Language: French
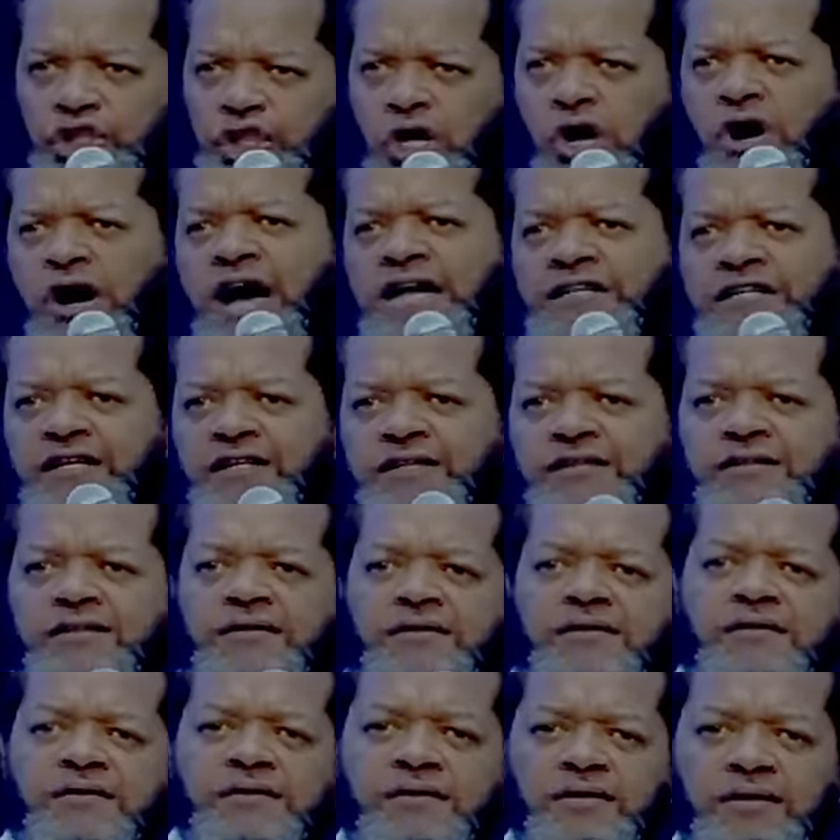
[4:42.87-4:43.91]
Jean a dit,
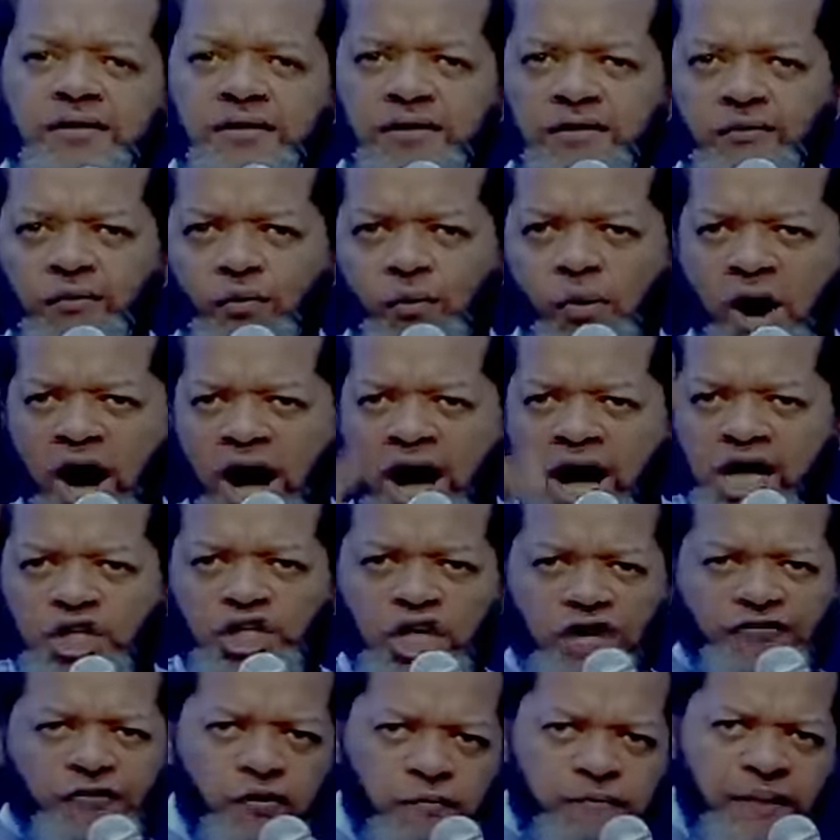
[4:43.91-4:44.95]

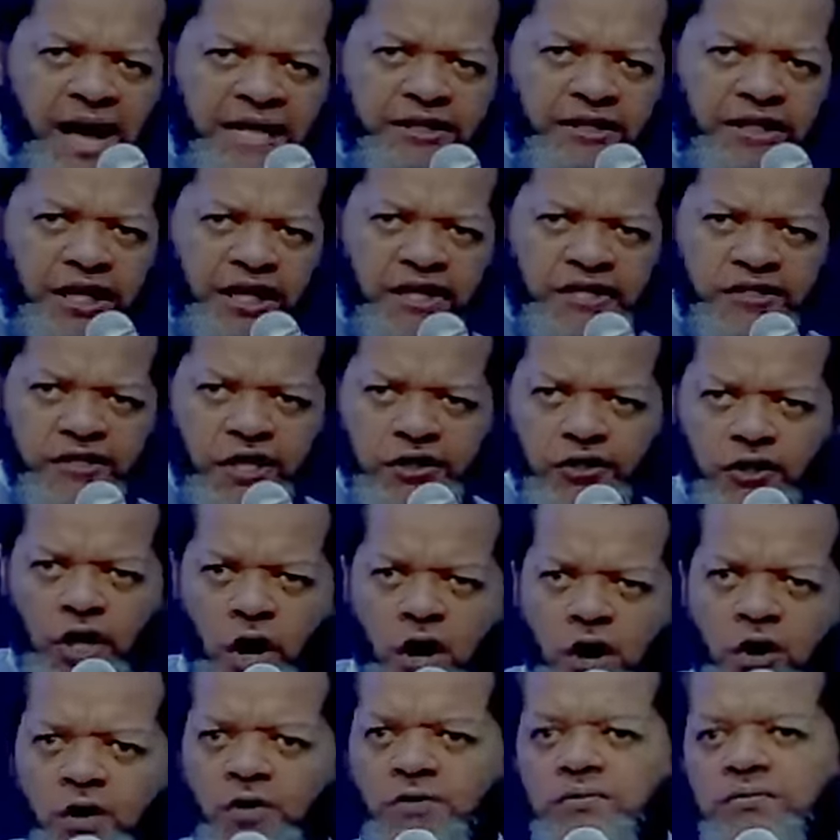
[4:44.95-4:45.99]
moi je vous baptise
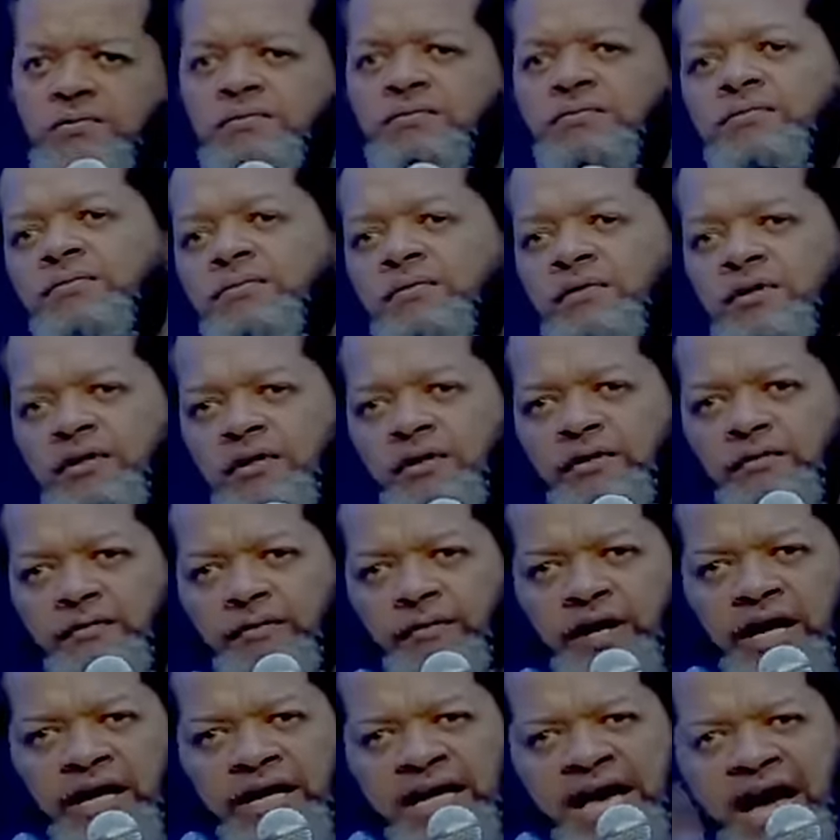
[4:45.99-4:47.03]
d'eau
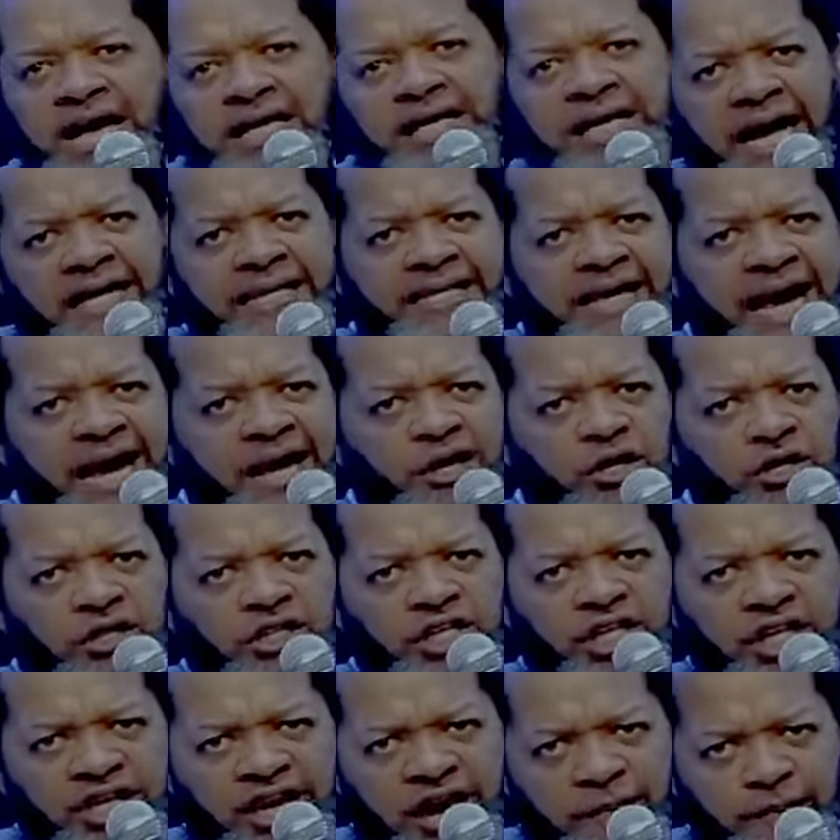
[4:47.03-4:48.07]
mais il y a
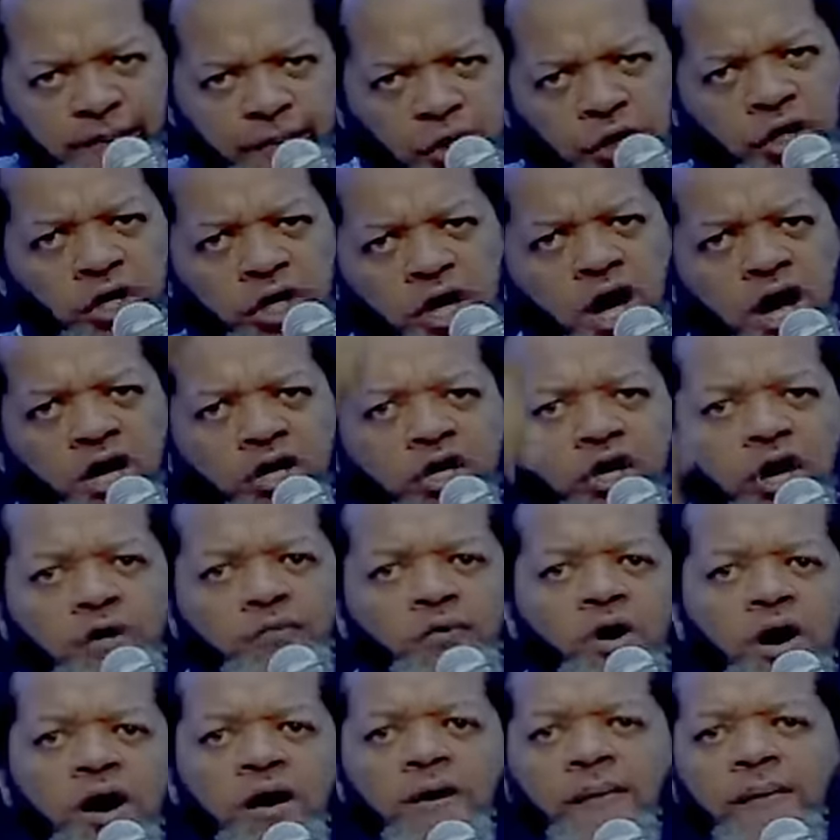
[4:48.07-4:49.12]
quelqu'un qui est plus grand
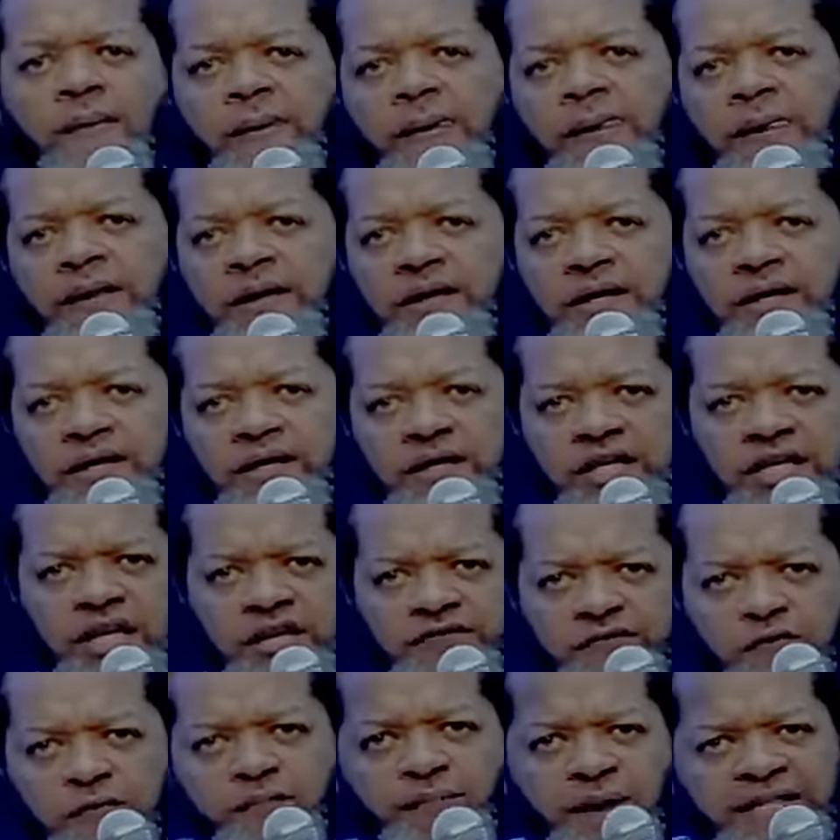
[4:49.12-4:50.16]
que moi,
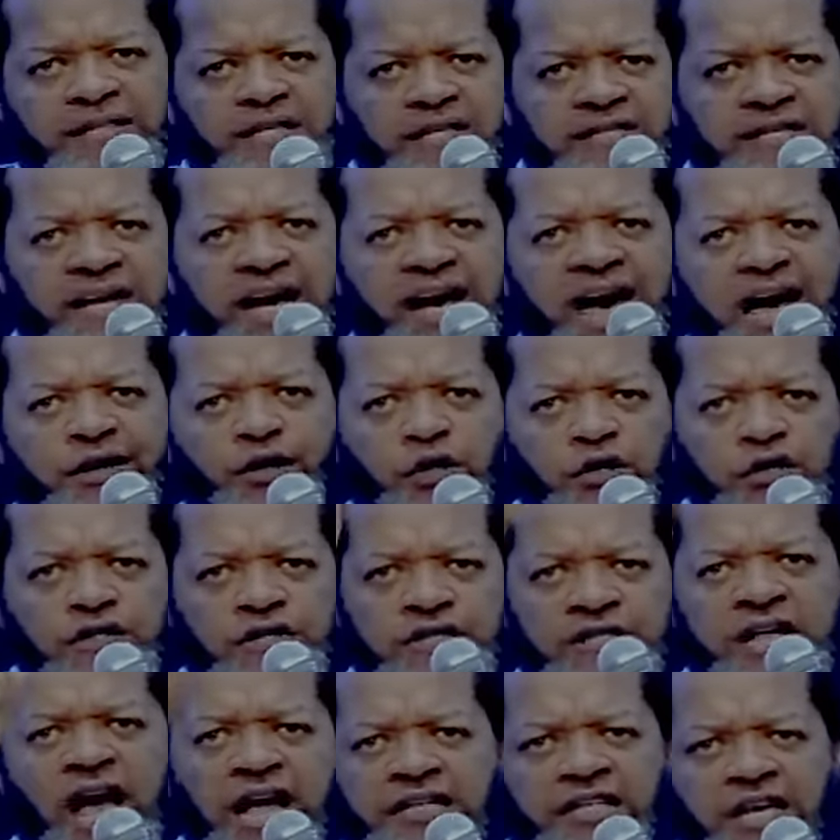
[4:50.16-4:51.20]
qui vous baptisera du
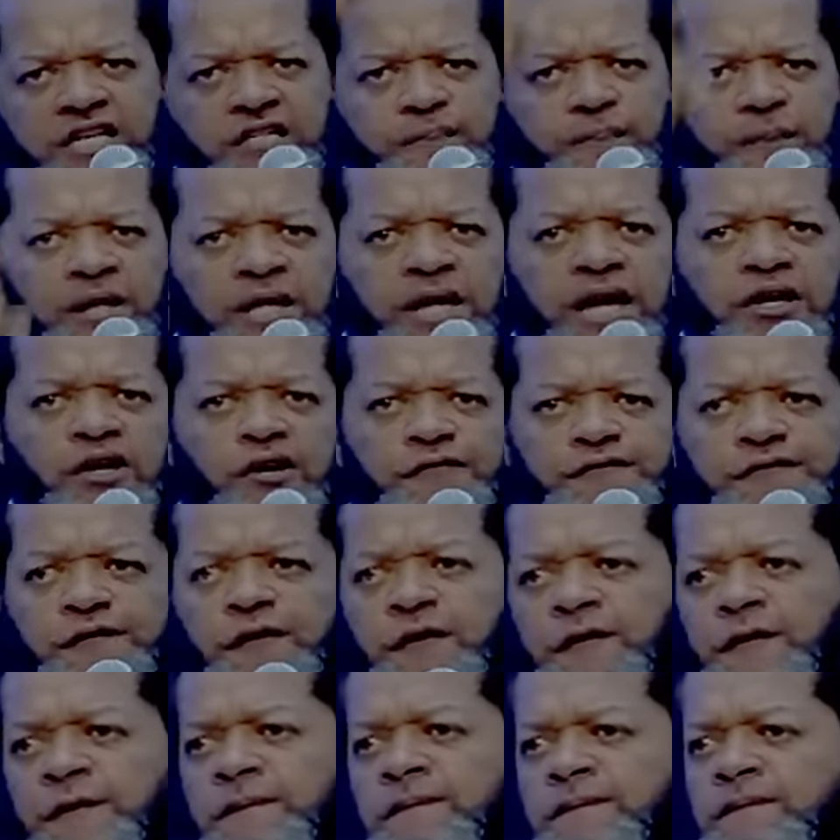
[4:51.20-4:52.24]
Saint-Esprit et de
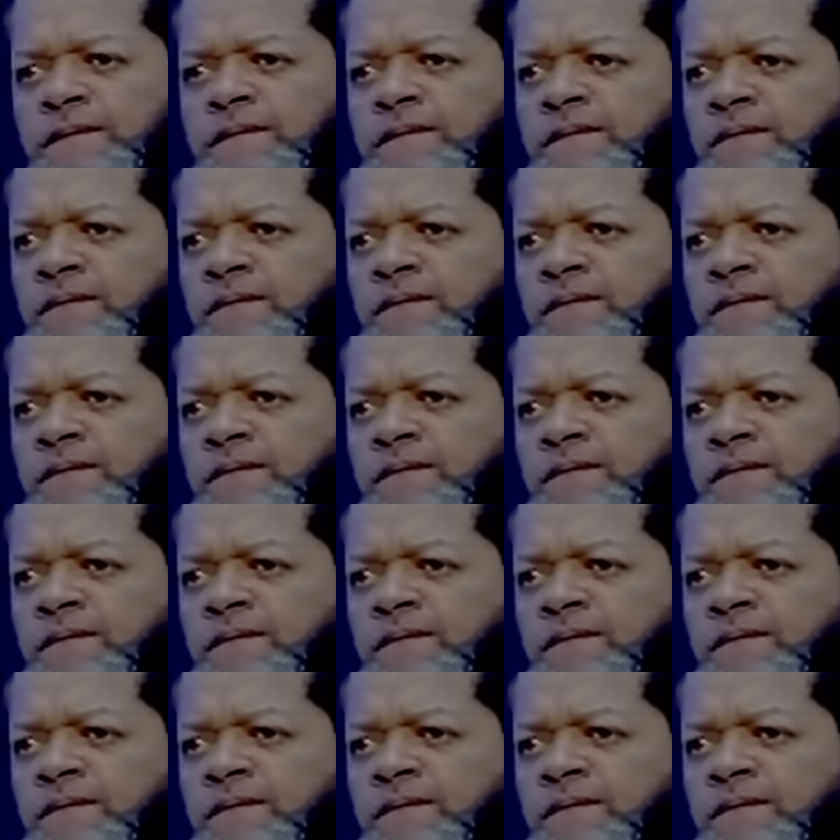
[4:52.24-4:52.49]
feu.